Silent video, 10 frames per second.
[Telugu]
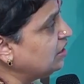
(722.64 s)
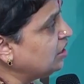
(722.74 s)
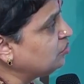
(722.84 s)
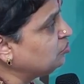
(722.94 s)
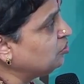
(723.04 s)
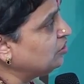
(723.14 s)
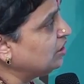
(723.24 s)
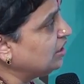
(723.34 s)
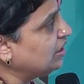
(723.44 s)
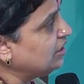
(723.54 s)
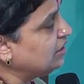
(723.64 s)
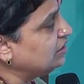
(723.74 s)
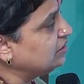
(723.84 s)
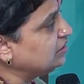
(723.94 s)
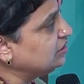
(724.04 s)
హార్మోన్
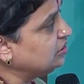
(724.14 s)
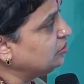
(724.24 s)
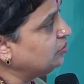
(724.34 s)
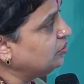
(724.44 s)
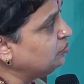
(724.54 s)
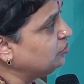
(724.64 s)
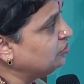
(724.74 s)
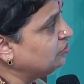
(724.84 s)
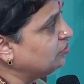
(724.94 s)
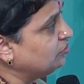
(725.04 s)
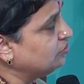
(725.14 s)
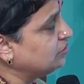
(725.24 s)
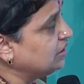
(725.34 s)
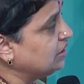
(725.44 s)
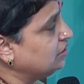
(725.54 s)
అండ్ ఇమ్యూన్
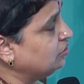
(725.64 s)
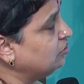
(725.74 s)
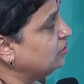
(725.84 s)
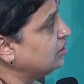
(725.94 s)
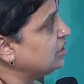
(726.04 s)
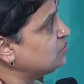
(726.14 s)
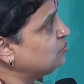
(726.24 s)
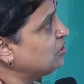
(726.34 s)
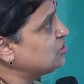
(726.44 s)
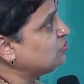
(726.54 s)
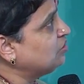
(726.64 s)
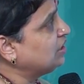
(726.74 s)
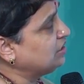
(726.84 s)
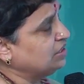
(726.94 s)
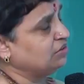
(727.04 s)
దీంట్లో రెస్పాన్స్
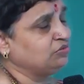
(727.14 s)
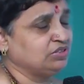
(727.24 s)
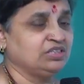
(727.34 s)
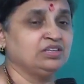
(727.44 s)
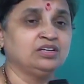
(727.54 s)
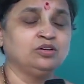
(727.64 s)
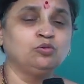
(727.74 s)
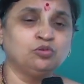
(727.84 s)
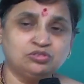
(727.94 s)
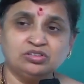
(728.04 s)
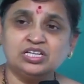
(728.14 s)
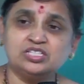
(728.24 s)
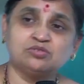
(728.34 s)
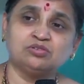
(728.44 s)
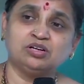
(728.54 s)
కూడా అట్లనే ఉంటుంది గుర్తు
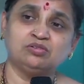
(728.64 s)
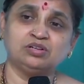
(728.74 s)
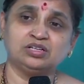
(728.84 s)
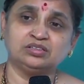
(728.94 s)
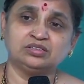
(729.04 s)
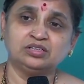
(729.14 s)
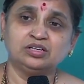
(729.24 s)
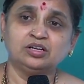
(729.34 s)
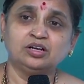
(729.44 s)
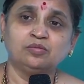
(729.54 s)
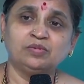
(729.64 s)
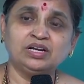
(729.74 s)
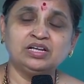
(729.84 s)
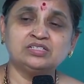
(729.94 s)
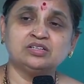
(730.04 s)
తెచ్చుకున్నా కూడా
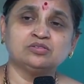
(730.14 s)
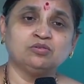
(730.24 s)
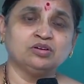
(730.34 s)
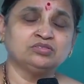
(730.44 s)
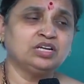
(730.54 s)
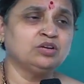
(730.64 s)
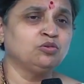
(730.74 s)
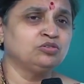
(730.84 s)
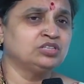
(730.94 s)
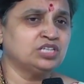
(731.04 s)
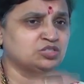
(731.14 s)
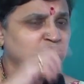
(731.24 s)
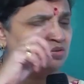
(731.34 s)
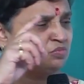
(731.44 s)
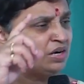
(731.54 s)
మనం ఏం చేసుకో ఒకసారి గుర్తు
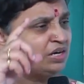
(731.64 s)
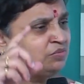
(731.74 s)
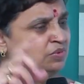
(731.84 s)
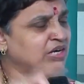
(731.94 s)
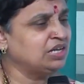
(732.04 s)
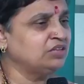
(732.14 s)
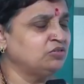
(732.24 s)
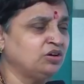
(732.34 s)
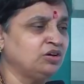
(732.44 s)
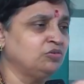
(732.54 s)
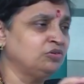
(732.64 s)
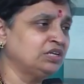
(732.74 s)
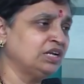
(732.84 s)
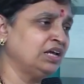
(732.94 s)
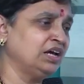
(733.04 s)
తెచ్చుకొని మళ్ళీ మళ్ళీ అది ఒక
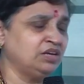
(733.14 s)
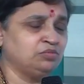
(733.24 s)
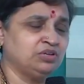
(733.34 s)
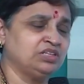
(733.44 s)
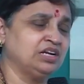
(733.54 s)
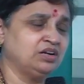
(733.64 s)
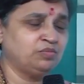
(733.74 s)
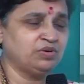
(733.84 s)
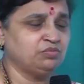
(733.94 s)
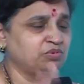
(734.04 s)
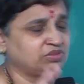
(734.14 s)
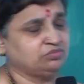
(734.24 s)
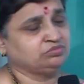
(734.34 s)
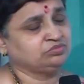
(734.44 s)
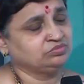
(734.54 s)
గుంటలాగా అయిపోయి దాంట్లో
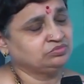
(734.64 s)
పడిపోతాం